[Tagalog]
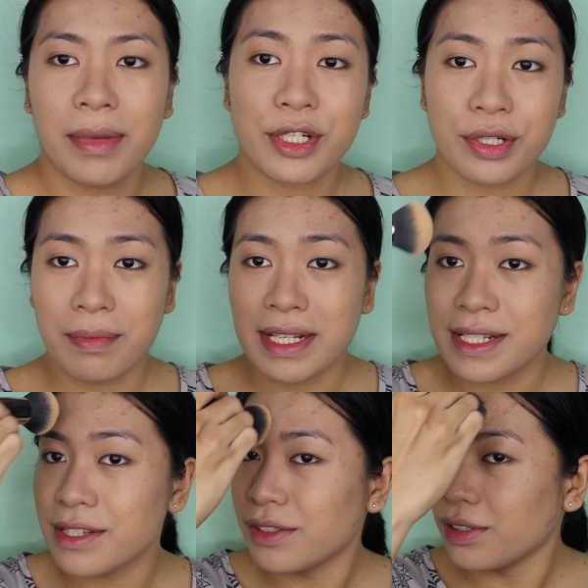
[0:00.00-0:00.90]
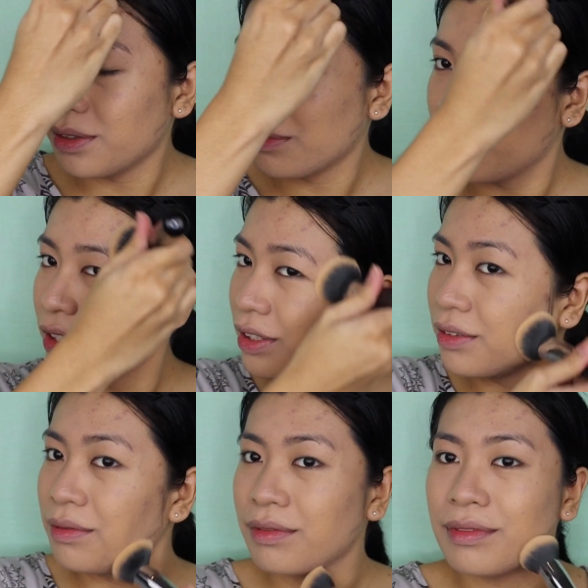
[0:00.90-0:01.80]
Matchmaster,
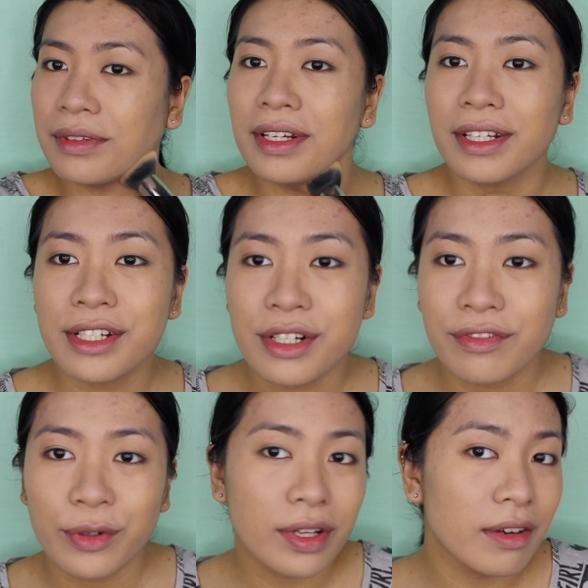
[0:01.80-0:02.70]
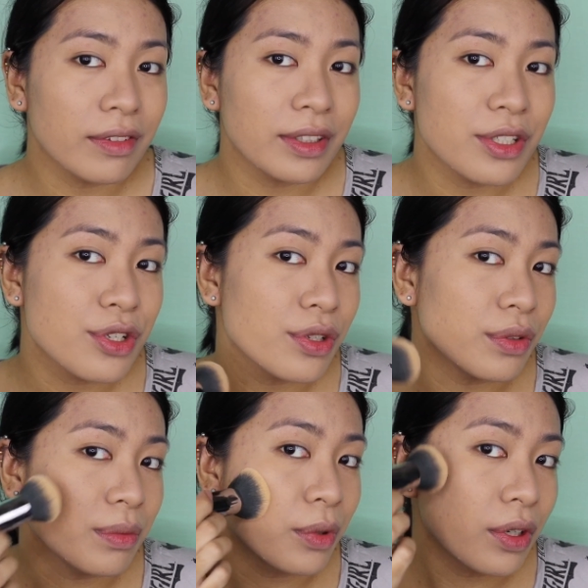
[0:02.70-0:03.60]
murag dili ka siya full coverage
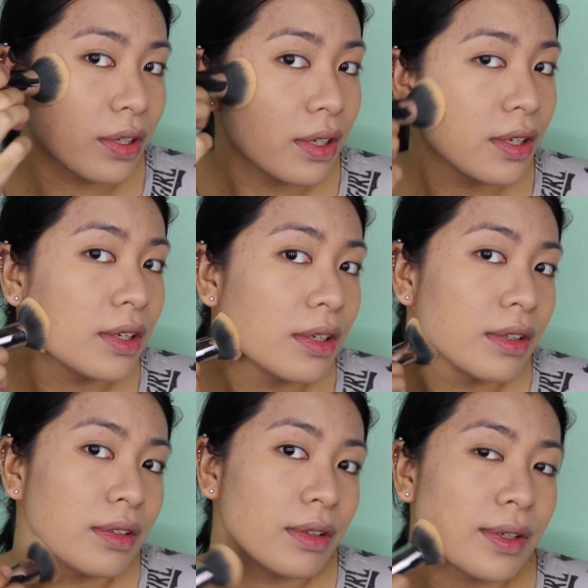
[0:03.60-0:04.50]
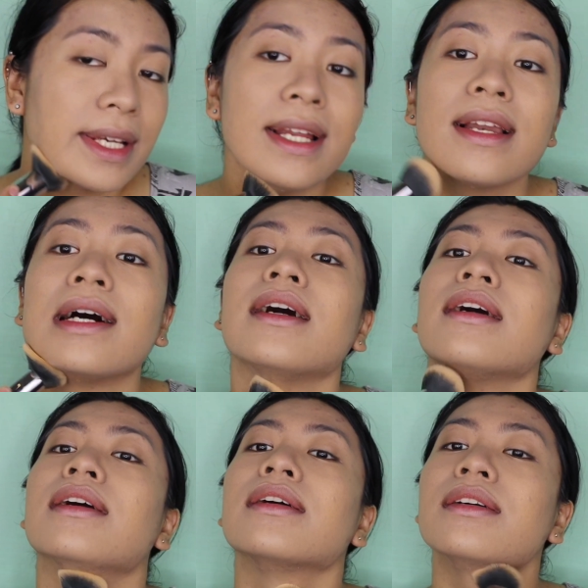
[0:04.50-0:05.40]
no, murag okay
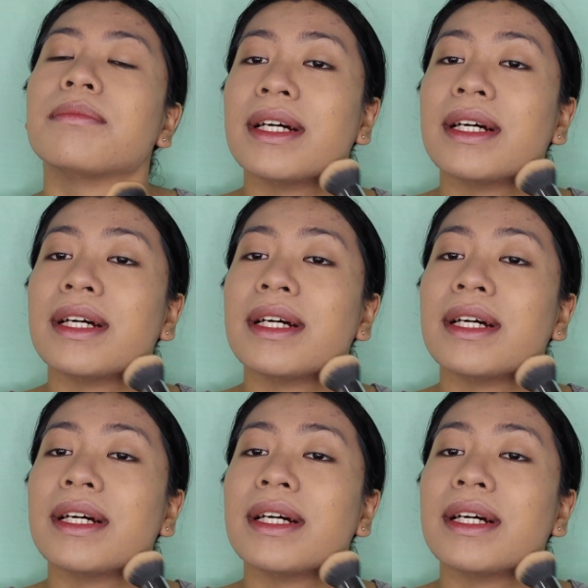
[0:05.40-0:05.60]
lang.